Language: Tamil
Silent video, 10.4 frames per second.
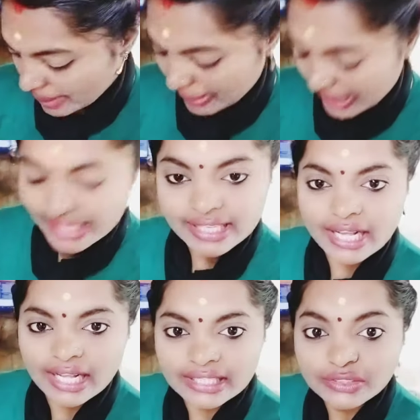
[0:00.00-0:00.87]

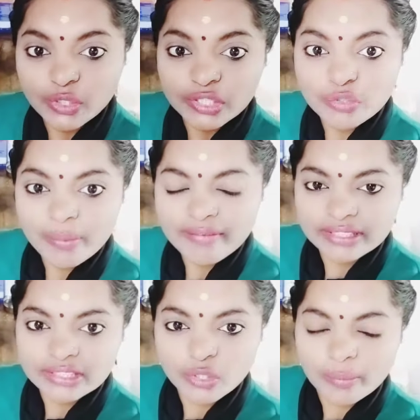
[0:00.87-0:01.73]
பண்ணியிருக்காங்க ஸோ இதுவுமே
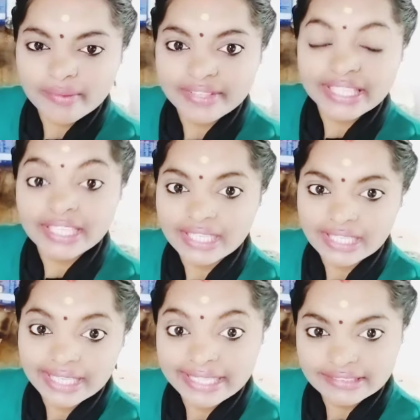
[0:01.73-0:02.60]
வந்து ரொம்ப
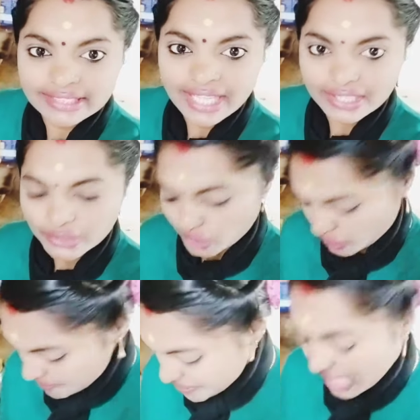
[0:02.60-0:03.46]
ஹெல்த்தியா
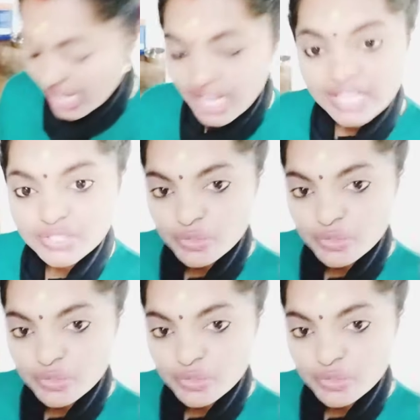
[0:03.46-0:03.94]
இருக்கும் ஸோ